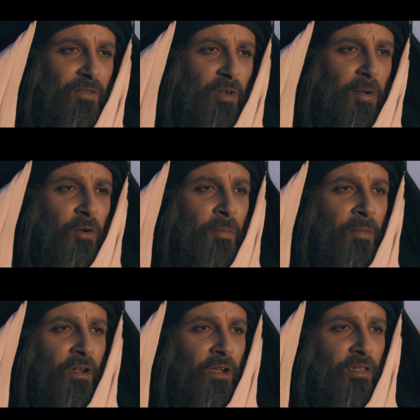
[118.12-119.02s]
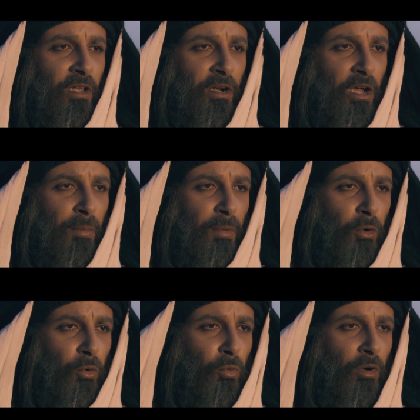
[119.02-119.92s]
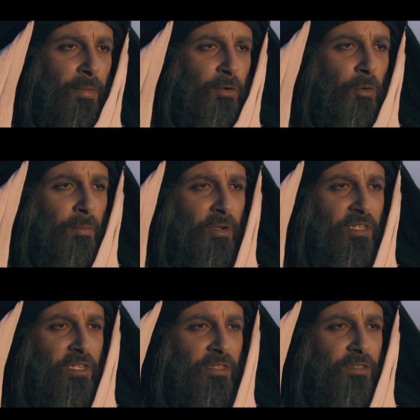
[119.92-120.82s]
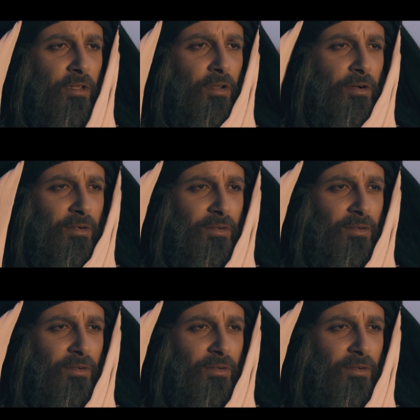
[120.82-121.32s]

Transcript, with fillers: فمنهم من قضى نحبه ومنهم من ينتظر